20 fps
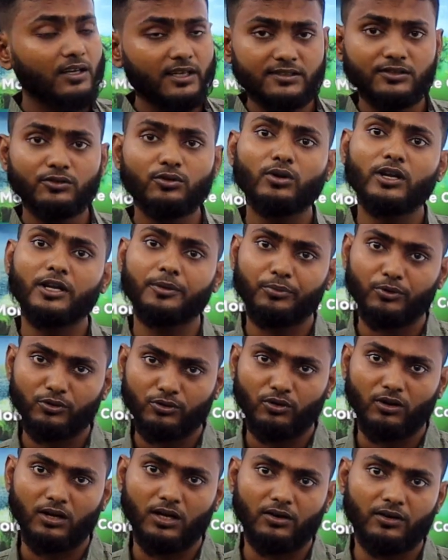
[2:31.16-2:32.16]
এসিগুলো ইম্পোর্ট
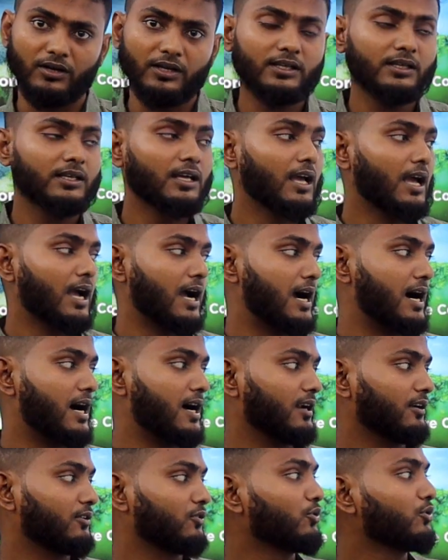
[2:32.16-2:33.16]
করা হয়
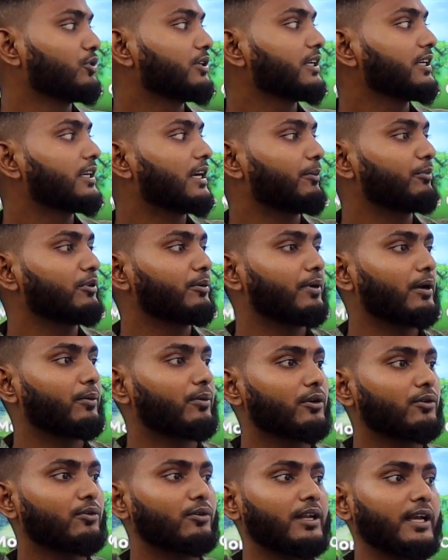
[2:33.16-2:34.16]
আর কুলটেক আপনি
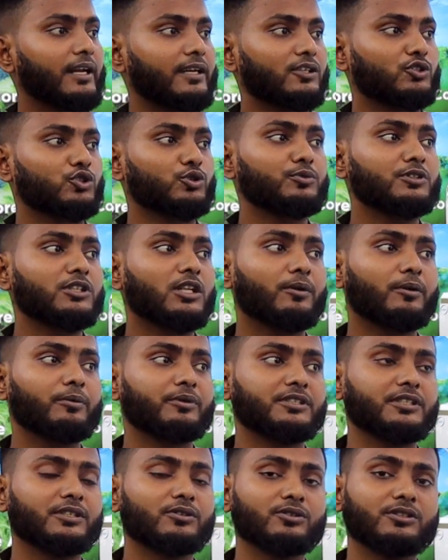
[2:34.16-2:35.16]
ব্যবহার করলে একটা সুবিধা
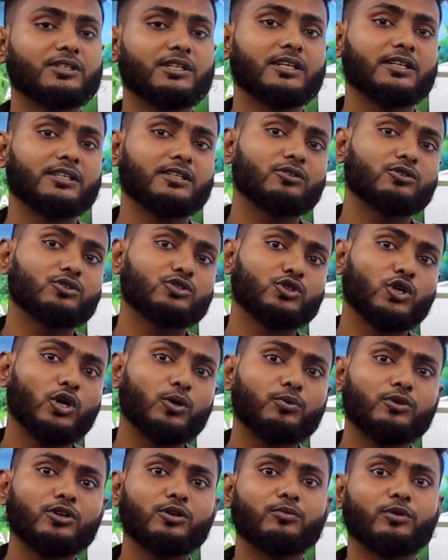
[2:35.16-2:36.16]
পাবেন সেটা হচ্ছে এটা কিন্তু
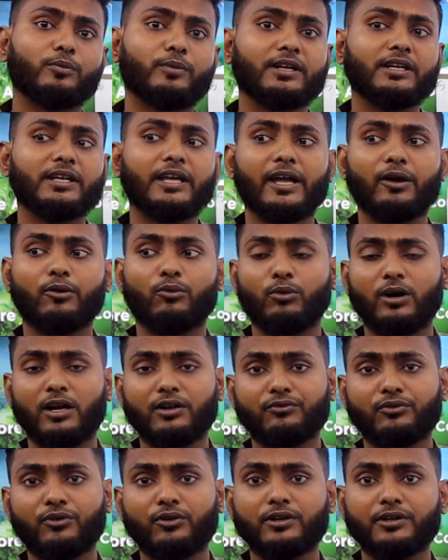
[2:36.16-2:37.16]
সর্বনিম্ন মানে ওয়ান
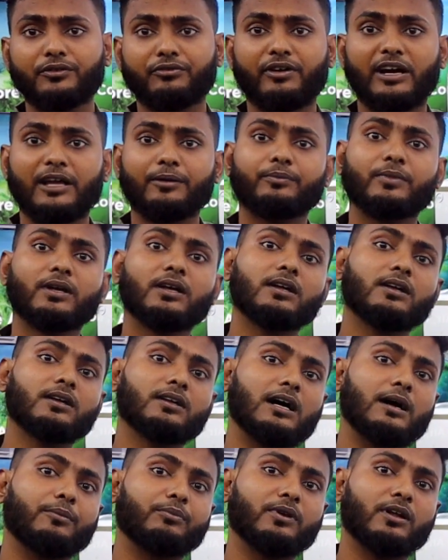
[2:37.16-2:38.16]
ফোরটি ফাইভ
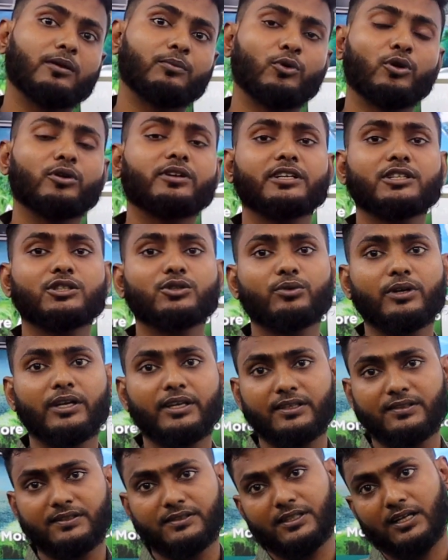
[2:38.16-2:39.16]
আপনার ভোল্টেজও এই
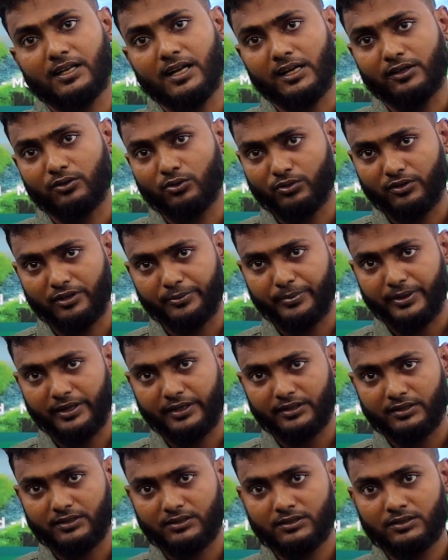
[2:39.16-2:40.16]
এসিটা রান করতে
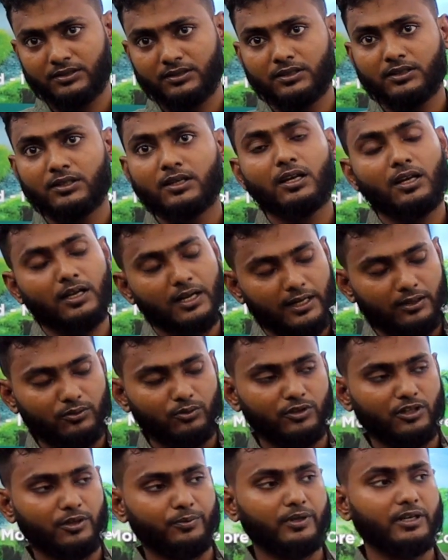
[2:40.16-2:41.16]
পারে রান করতে রান
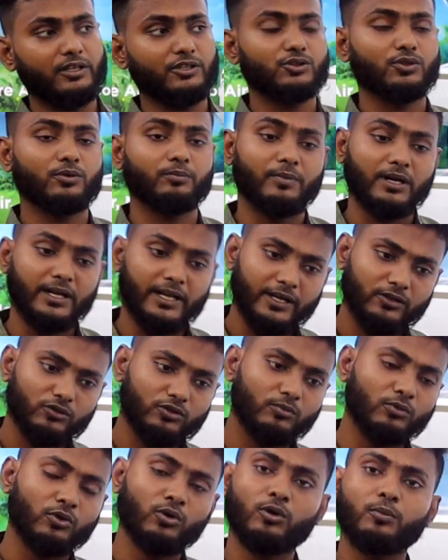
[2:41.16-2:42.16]
করতে পারে মানে
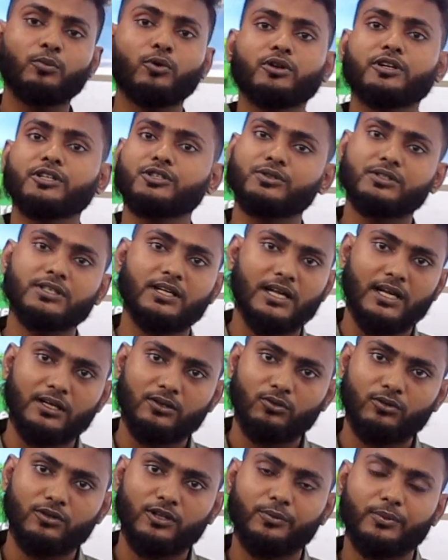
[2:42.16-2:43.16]
একদম লো ভোল্টেজ ওইটা রান
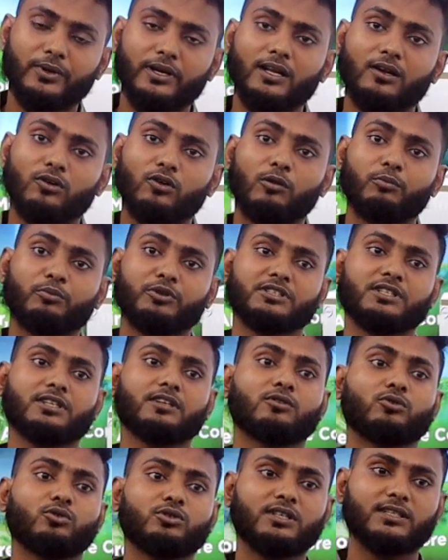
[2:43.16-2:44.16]
করতে পারে আর
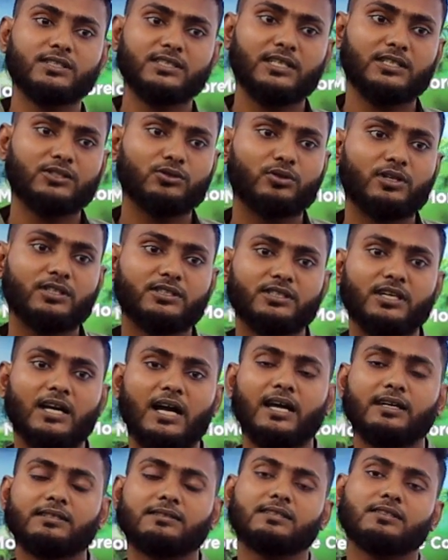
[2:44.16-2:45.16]
কম্প্রেসারের দুইটা সেকশন আছে
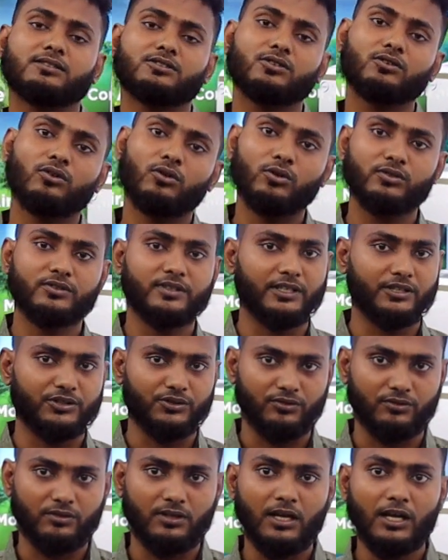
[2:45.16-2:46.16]
হাই সেকশন লো
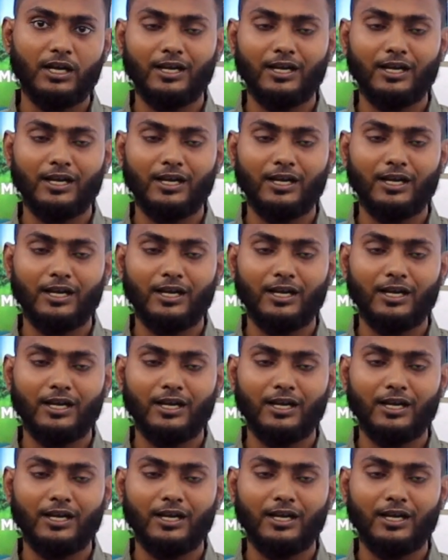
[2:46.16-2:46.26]
সেকশন